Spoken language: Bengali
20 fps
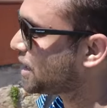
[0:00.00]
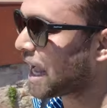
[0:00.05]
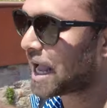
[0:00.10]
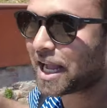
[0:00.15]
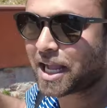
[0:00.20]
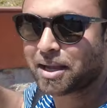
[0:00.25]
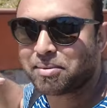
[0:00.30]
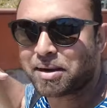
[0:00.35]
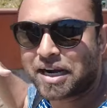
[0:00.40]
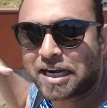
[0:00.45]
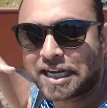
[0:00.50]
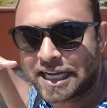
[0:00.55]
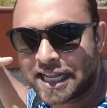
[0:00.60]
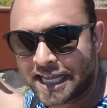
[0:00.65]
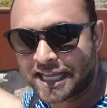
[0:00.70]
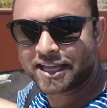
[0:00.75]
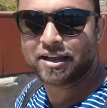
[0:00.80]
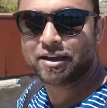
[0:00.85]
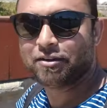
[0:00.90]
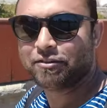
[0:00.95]
একেবারে
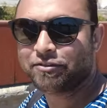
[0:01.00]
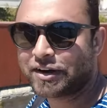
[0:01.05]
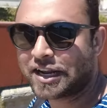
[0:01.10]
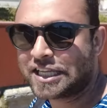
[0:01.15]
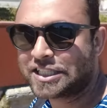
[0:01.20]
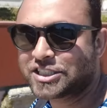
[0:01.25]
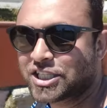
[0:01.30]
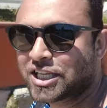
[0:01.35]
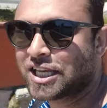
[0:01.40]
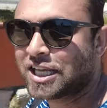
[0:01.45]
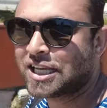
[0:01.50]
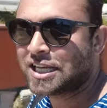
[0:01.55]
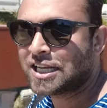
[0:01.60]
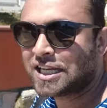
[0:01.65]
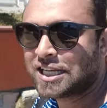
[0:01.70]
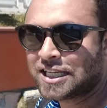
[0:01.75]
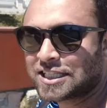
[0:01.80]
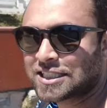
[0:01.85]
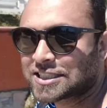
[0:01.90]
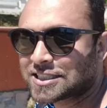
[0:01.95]
ঠিক ফ্রেঞ্চ
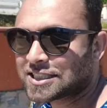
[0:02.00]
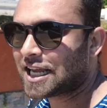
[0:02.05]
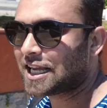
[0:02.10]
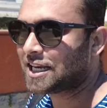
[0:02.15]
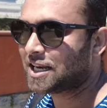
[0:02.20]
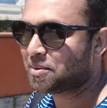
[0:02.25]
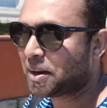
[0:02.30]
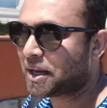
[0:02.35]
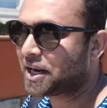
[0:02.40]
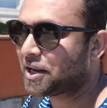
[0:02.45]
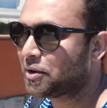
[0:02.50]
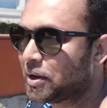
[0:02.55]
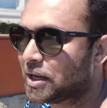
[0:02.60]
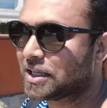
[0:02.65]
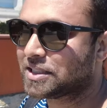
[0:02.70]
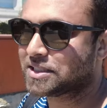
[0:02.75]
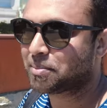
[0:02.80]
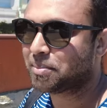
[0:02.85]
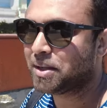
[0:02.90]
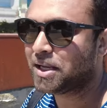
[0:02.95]
স্টাইলে বাড়ি হয়ে
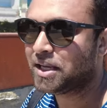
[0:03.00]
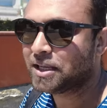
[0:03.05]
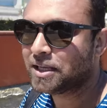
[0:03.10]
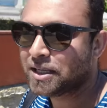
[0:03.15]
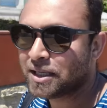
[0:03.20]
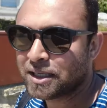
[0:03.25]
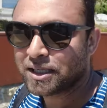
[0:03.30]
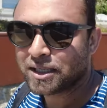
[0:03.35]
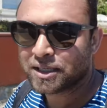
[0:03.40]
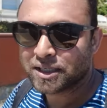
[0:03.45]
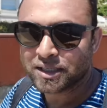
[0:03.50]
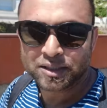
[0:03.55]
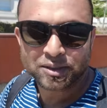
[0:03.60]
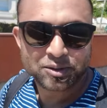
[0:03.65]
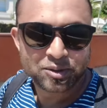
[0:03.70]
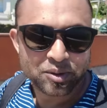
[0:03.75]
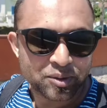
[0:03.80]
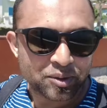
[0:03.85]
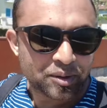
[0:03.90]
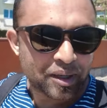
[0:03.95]
যাবে
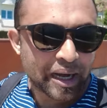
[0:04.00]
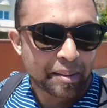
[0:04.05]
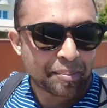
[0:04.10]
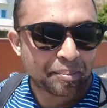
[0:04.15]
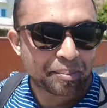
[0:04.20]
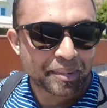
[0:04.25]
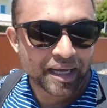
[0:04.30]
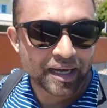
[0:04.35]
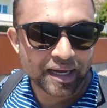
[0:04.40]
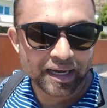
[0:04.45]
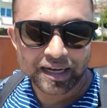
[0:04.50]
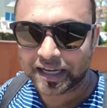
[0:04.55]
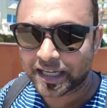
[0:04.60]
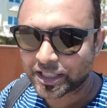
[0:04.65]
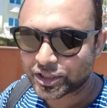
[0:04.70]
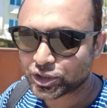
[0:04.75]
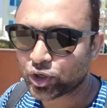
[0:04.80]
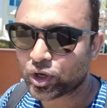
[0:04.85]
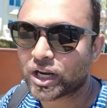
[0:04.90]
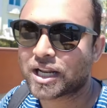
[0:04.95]
তো আমরা
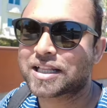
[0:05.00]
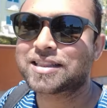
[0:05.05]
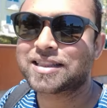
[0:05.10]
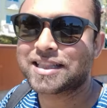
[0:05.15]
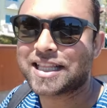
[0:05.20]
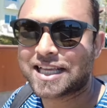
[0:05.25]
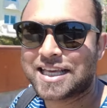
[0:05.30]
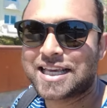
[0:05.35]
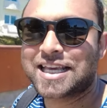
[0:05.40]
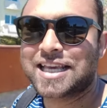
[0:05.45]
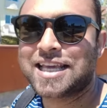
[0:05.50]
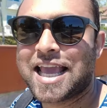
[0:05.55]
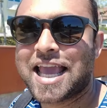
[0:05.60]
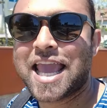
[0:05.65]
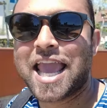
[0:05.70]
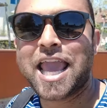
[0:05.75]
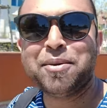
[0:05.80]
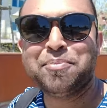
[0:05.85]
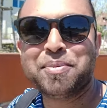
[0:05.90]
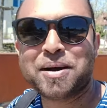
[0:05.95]
চলেন দেখি
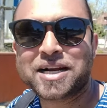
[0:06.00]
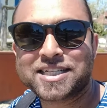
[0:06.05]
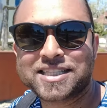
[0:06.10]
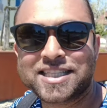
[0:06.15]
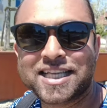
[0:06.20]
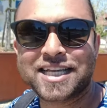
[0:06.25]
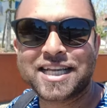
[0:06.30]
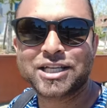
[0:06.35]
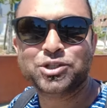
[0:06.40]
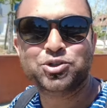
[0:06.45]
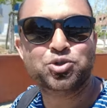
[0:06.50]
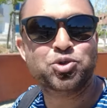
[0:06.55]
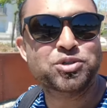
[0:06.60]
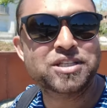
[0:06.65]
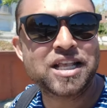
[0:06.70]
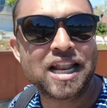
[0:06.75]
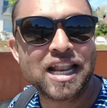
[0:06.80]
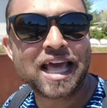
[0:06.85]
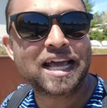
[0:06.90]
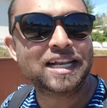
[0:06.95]
এই পাশ থেকে
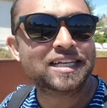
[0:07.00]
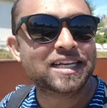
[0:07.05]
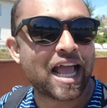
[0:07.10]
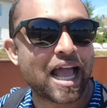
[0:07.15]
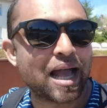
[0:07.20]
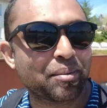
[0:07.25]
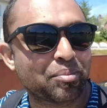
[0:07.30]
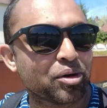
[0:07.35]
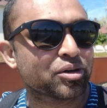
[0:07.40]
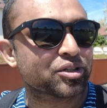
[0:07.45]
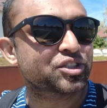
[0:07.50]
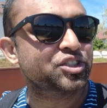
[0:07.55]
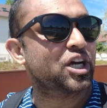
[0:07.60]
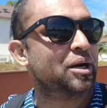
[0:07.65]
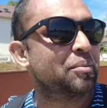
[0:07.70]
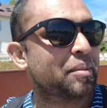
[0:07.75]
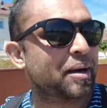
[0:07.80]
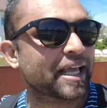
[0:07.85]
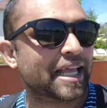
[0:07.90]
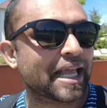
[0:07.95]
সুইজারল্যান্ড এবং
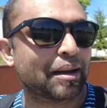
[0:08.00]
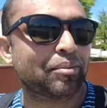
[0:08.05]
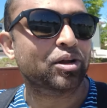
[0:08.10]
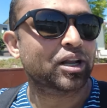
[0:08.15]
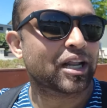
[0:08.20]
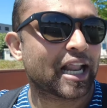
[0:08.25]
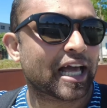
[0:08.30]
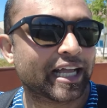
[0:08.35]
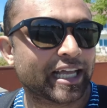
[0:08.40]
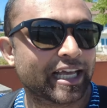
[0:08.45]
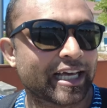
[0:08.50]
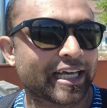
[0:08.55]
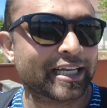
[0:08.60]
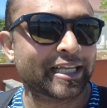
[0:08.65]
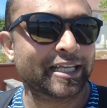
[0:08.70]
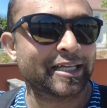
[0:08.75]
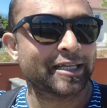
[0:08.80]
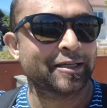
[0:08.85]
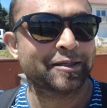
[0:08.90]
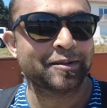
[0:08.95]
জার্মানি কেমন লাগে আর
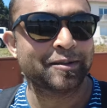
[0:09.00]
কি